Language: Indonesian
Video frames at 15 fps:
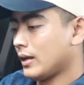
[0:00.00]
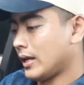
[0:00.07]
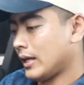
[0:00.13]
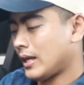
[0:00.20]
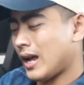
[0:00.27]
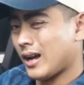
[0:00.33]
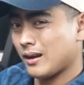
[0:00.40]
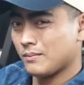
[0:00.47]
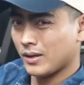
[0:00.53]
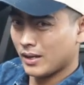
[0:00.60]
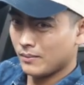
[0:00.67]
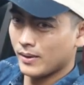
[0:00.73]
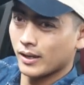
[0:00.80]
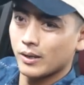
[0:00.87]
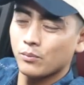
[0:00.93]
kita akan
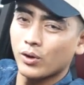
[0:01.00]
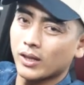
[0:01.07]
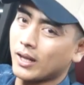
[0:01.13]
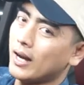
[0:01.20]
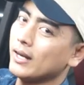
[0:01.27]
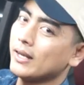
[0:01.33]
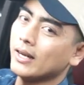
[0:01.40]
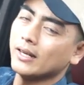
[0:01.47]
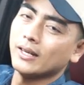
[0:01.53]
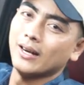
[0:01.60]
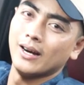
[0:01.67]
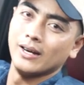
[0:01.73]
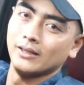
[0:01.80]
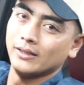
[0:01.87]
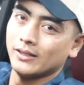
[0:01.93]
bagi-bagi buat kalian nih
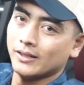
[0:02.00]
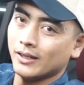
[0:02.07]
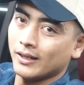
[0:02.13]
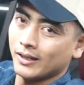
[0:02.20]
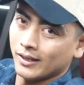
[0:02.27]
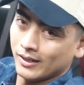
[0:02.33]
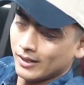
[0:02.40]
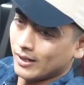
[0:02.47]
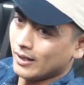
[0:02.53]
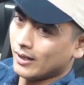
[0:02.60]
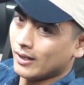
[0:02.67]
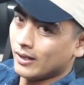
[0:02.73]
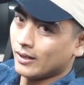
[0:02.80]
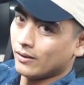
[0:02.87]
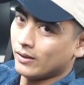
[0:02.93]
guys
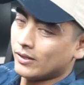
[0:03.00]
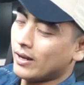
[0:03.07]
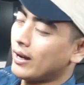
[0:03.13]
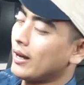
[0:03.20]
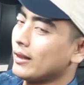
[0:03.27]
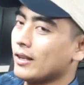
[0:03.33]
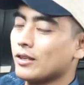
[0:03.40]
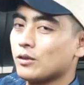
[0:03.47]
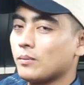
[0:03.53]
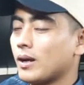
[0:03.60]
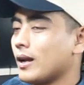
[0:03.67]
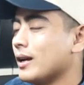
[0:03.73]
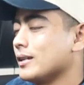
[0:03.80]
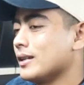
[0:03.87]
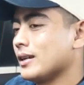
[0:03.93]
uh, syaratnya cuma
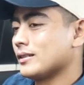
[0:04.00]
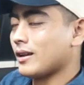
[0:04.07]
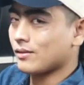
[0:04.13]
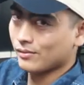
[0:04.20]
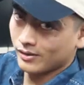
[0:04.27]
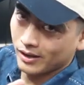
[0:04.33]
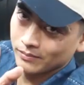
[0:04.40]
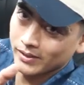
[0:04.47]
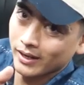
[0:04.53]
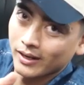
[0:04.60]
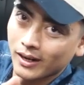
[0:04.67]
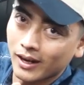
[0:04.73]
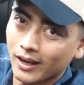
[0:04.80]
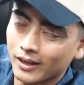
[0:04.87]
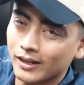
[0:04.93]
hanya subscribe
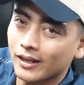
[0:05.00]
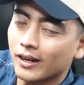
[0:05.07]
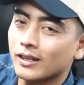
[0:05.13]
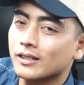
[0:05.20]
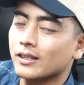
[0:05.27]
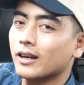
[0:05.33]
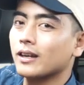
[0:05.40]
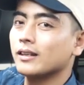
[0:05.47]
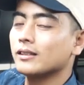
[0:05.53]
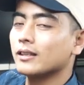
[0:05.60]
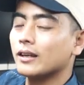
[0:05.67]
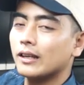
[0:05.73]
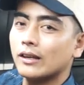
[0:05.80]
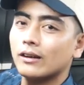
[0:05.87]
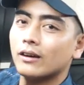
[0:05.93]
channel Hardy Classic Car
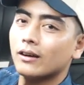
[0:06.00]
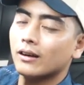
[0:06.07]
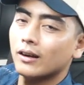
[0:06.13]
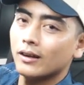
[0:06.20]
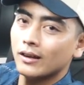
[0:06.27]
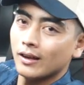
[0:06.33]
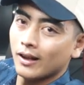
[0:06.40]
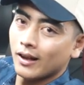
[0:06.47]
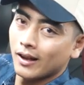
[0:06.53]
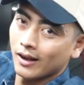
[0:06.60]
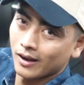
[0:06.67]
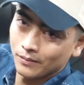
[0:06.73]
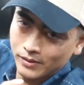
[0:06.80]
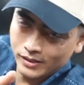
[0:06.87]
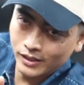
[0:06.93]
Interior
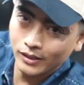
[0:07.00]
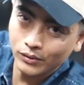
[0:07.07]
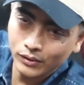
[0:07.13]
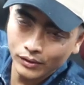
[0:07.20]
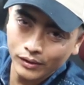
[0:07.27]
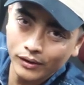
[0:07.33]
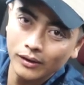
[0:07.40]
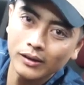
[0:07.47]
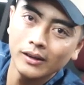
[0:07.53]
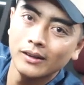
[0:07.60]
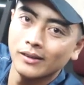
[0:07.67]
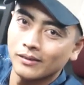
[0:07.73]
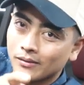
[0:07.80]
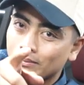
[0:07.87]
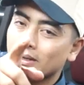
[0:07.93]
habis itu
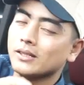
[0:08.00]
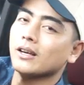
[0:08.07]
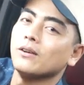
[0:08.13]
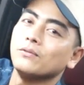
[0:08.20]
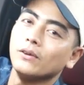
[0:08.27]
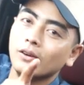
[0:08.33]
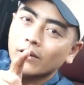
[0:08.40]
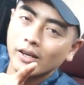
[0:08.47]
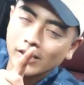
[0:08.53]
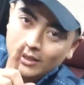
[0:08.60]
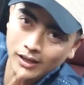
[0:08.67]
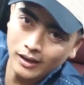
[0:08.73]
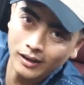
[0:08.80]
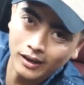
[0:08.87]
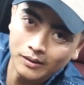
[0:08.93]
bisa follow
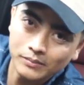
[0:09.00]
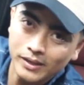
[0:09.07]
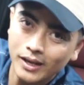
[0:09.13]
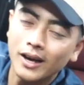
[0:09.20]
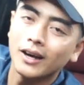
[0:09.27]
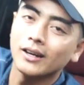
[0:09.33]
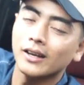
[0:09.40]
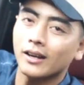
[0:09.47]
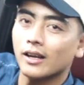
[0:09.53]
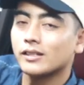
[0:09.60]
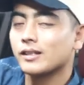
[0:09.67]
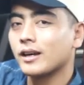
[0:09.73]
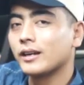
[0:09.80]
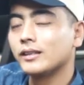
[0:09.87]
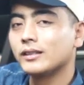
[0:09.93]
Instagramnya Hardi
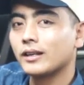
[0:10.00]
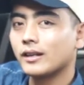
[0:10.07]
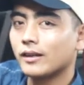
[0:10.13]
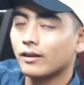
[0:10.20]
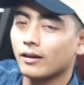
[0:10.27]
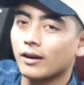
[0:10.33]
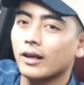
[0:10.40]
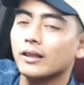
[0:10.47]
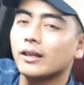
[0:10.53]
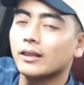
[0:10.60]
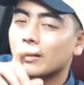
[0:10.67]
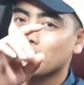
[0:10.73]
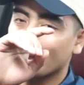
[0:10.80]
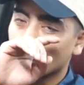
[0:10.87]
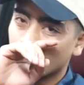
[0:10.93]
Klasikar Interior. Nanti
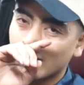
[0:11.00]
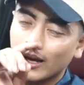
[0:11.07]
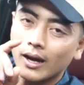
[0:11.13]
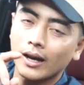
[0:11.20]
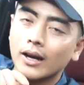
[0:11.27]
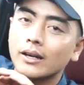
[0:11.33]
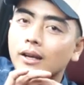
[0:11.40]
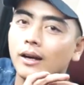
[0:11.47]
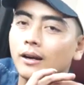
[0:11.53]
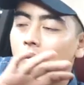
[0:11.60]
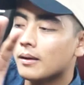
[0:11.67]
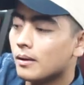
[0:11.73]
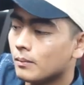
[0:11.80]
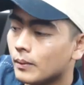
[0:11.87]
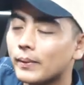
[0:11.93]
tim kita akan yang
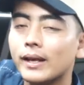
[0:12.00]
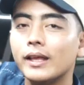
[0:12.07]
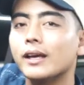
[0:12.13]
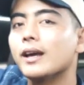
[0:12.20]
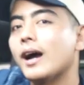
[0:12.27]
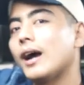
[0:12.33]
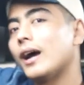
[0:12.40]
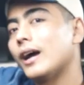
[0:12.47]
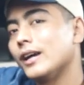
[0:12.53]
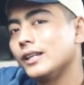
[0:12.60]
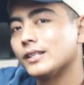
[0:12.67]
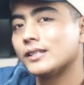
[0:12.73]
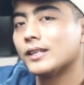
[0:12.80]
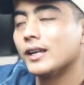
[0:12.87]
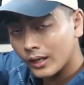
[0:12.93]
memilih
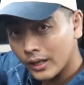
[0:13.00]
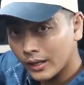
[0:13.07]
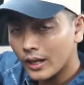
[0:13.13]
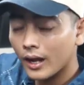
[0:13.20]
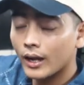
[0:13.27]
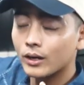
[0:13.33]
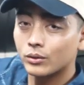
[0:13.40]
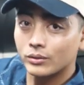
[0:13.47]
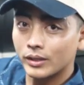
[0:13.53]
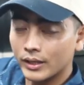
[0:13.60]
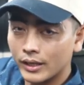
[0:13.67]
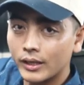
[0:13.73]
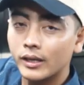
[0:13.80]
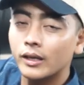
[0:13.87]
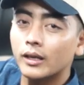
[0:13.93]
guys. Kita akan
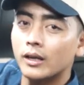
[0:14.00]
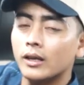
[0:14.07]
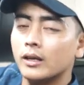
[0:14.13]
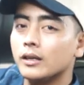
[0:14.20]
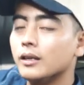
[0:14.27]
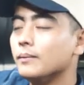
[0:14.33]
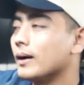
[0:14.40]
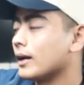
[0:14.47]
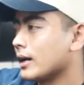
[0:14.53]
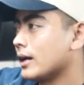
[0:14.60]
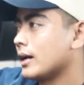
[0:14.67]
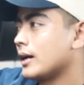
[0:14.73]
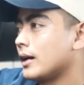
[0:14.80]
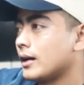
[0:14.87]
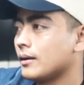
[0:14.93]
undi, di
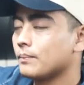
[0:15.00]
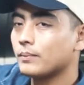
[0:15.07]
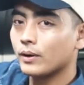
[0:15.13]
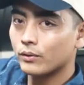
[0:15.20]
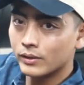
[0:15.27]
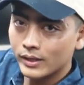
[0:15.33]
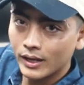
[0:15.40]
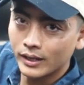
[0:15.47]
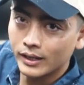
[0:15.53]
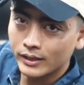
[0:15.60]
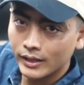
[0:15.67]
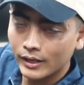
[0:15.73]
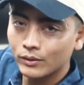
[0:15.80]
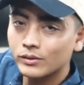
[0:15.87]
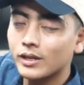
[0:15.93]
mana pengundian
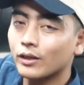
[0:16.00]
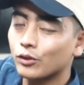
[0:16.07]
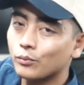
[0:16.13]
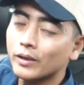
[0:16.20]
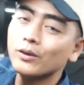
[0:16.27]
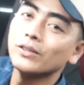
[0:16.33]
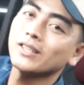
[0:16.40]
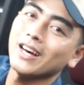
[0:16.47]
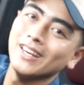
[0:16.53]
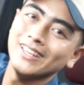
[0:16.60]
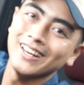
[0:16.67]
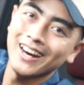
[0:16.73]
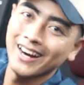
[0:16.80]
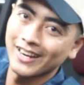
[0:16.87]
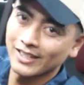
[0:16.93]
kita itu satu minggu sekali
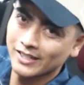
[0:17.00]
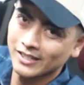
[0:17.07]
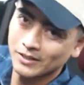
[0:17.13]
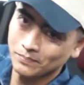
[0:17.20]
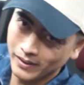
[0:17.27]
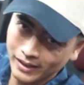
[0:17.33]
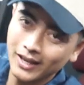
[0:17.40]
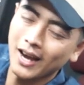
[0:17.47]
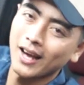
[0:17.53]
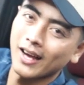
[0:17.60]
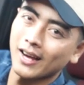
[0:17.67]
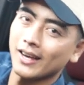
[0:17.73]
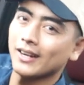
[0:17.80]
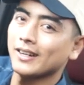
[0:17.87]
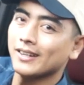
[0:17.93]
guys. Cepat
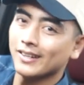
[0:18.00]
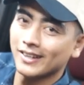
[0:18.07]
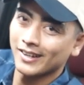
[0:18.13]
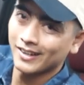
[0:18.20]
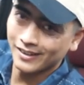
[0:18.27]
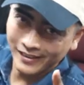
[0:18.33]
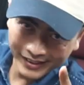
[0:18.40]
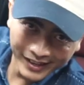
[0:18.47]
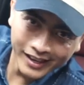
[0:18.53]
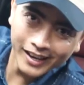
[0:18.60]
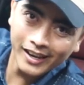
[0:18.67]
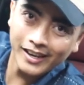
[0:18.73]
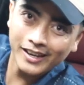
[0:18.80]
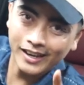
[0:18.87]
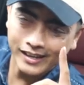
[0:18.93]
kan?
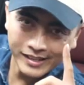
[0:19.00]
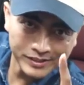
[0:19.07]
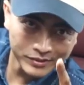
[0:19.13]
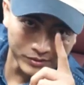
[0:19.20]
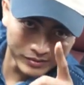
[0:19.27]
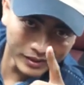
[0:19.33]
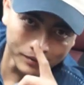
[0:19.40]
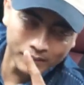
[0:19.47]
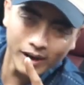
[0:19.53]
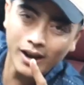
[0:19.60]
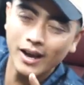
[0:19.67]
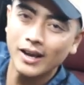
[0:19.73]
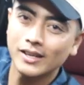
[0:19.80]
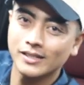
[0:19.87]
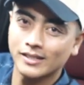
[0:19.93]
Oke, kalian subscribe
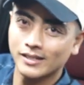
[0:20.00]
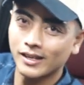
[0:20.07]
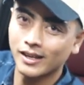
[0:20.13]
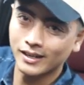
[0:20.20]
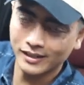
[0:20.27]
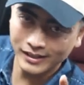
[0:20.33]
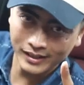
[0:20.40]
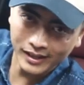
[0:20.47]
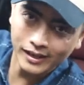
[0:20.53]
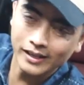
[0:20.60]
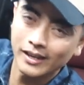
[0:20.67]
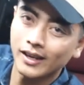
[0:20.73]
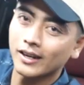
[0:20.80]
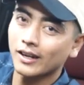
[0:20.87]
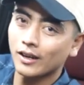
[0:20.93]
guys dan
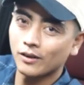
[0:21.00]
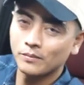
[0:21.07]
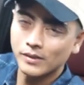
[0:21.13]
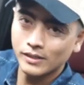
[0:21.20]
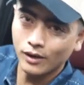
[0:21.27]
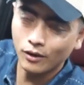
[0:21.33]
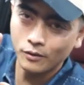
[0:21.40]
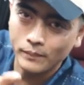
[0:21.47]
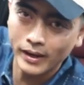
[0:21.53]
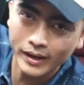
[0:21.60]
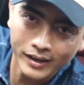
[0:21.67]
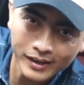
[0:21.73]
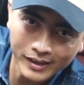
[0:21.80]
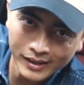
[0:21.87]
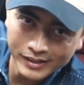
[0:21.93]
kalian kalau bisa
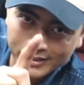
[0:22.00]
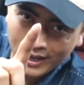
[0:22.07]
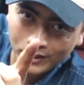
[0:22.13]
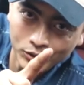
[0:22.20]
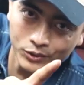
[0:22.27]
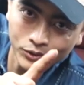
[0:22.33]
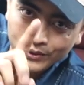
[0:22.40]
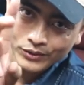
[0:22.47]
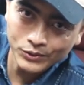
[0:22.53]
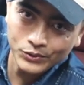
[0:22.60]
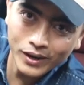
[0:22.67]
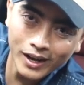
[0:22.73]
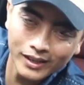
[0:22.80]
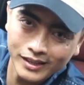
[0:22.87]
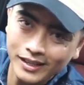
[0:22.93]
komen satu,
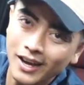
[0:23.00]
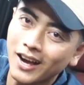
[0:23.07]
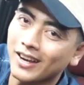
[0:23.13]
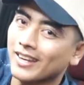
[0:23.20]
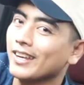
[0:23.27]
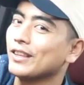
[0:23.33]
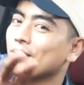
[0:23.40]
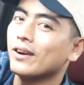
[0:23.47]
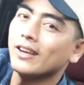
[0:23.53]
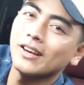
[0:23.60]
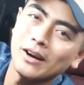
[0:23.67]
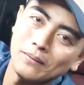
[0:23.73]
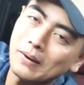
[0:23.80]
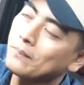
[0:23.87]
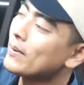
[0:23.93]
dua, tiga gitu aja
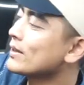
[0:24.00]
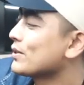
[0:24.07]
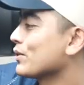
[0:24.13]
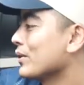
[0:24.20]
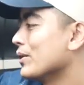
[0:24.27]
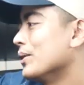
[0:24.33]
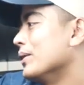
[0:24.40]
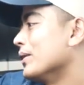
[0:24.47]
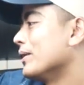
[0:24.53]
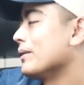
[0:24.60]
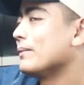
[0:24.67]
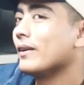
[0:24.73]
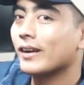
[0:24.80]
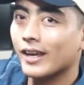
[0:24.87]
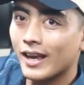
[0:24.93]
nggak apa-apa cukup.
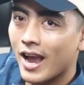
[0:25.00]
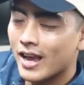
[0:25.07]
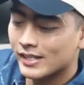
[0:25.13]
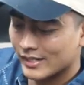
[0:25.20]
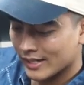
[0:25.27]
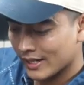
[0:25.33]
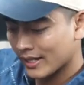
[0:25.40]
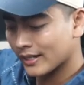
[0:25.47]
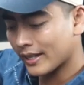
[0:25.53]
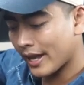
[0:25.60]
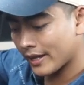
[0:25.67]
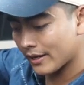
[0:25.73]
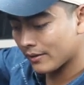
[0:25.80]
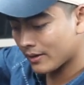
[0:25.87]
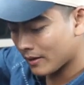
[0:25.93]
Oke guys,
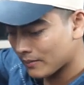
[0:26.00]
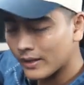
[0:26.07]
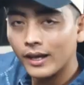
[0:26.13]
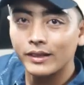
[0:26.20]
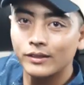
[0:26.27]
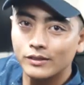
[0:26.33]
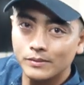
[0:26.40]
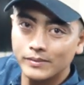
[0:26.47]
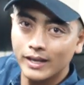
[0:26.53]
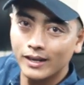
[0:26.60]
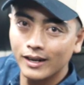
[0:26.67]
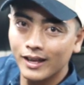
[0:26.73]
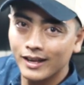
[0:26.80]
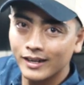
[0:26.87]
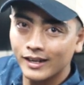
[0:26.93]
thank you udah melihat YouTube
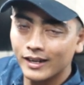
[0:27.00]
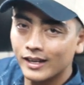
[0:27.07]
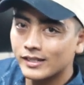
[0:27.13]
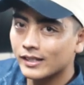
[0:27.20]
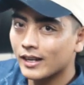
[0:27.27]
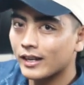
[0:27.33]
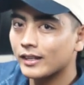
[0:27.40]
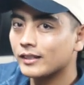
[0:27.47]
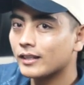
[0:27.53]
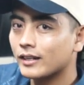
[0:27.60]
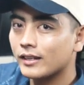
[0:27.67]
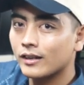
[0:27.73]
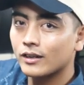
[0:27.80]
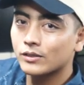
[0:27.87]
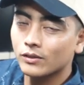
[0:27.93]
channel Hardi Klasikar
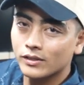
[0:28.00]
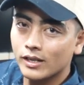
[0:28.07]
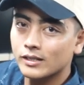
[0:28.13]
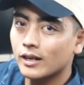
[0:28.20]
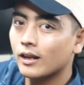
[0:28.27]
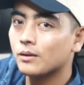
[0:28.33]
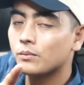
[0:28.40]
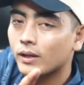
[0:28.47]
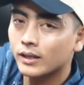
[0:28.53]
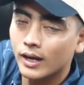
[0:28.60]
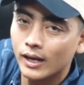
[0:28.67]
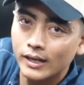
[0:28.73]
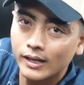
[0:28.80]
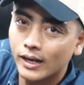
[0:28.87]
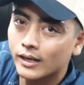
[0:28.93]
Interior. Sukses selalu buat
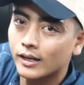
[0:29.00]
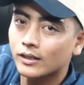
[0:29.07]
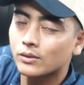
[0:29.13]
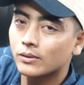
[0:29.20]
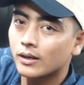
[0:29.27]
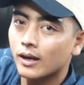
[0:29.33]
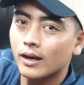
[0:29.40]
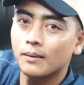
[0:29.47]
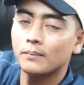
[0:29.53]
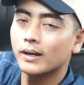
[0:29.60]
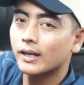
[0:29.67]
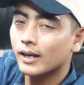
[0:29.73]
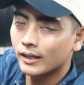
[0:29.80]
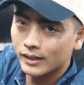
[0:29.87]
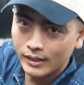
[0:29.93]
kalian yang sudah
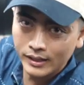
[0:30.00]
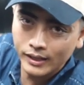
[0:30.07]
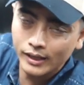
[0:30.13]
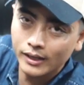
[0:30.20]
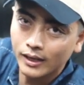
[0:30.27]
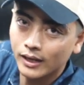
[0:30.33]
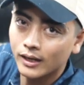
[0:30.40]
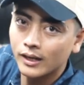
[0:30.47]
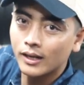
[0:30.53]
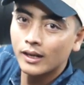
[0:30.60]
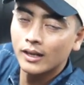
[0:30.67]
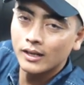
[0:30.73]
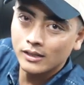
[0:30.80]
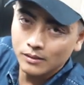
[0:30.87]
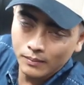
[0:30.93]
melihat ini dan
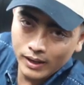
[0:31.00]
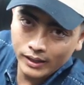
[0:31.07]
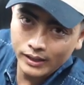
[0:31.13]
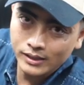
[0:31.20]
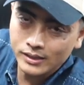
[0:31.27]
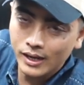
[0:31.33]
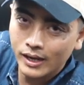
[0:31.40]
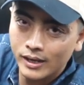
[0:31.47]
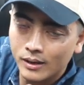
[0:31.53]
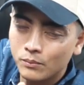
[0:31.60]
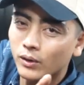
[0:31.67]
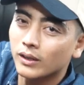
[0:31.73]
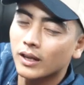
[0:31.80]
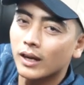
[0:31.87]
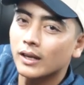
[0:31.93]
semakin jaya
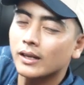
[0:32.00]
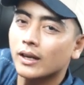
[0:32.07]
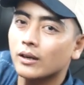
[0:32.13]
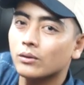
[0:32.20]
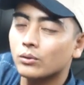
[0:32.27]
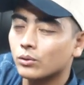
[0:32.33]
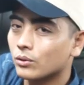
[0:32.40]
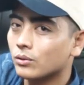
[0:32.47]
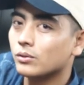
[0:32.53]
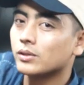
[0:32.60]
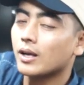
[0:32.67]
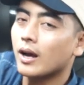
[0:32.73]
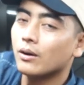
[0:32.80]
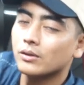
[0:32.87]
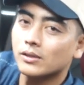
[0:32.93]
buat kalian untuk
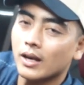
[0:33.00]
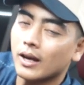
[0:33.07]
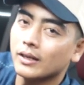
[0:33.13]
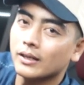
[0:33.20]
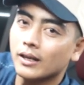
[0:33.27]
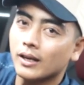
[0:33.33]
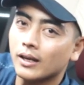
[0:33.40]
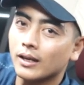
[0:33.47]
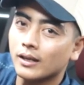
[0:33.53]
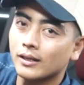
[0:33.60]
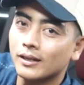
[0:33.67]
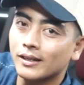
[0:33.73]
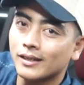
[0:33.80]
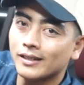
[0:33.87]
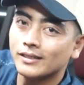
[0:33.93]
usaha-usahanya
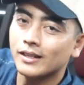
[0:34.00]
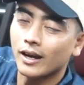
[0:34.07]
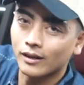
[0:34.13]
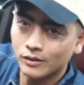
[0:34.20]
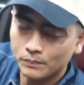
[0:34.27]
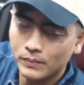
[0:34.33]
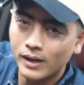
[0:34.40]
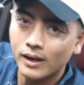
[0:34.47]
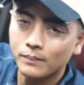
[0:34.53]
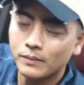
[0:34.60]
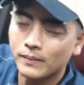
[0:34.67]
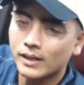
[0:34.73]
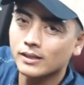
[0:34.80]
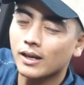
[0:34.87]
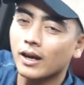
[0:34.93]
Jangan lupa
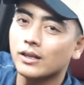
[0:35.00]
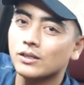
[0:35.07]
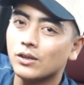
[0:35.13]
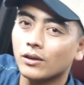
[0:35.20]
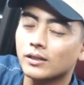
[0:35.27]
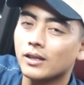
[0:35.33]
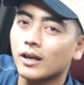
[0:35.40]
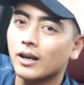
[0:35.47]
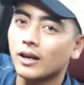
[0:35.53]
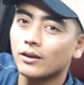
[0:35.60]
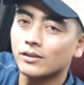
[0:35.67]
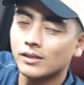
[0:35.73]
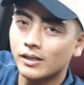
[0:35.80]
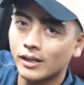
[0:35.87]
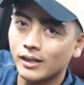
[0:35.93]
pemasangan joknya
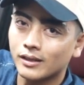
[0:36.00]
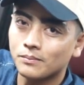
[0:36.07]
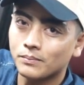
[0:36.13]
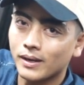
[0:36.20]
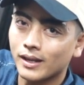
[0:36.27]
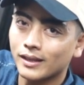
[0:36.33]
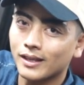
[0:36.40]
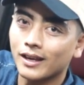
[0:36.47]
harus di tempat